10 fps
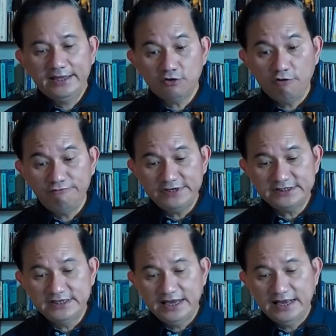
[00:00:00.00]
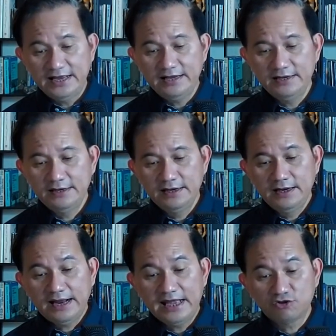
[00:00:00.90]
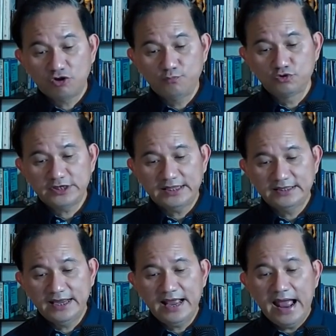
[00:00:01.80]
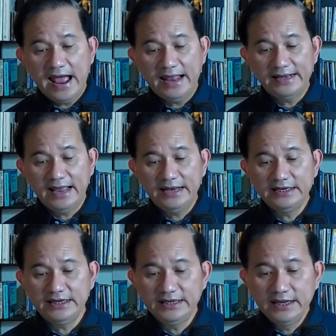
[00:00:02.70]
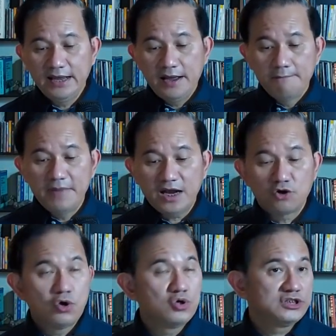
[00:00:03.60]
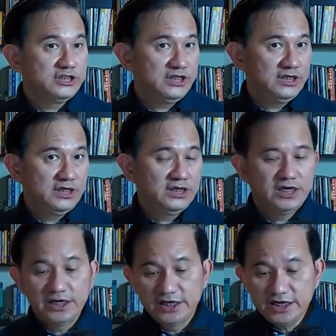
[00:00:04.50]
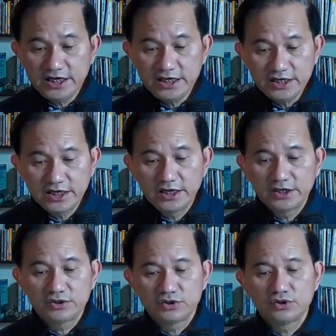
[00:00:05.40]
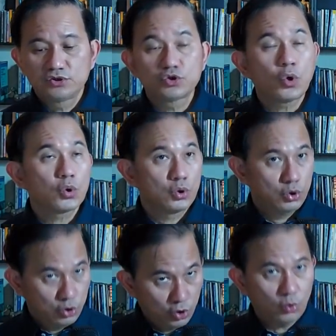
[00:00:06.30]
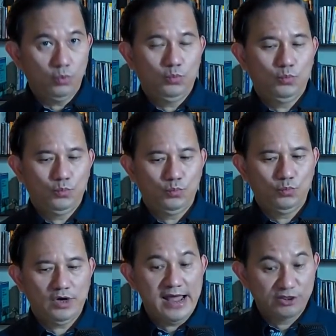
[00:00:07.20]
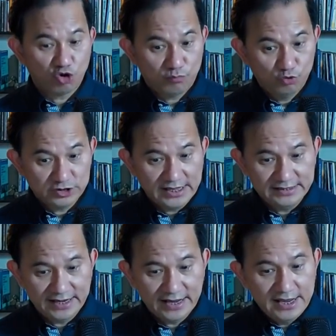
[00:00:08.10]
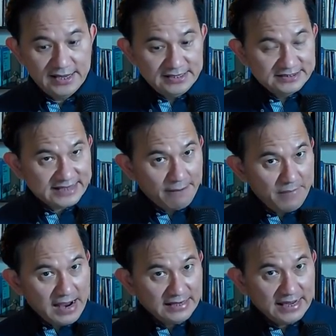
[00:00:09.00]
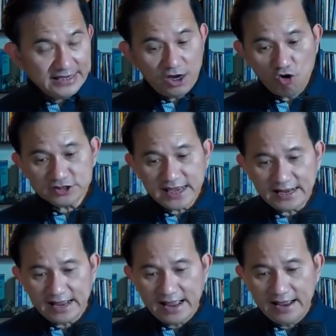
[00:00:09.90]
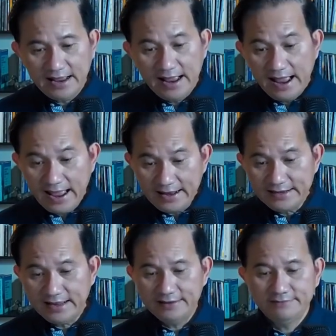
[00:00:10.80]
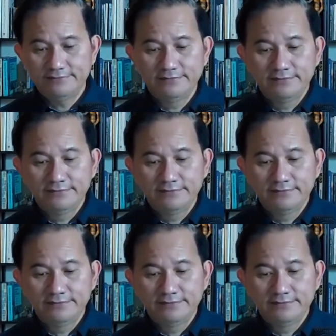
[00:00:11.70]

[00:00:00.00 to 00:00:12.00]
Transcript: head office-nya, kantor pusatnya ada di Maronochi di Tokyo. Kantor pusatnya. Cabangnya di Osaka ada.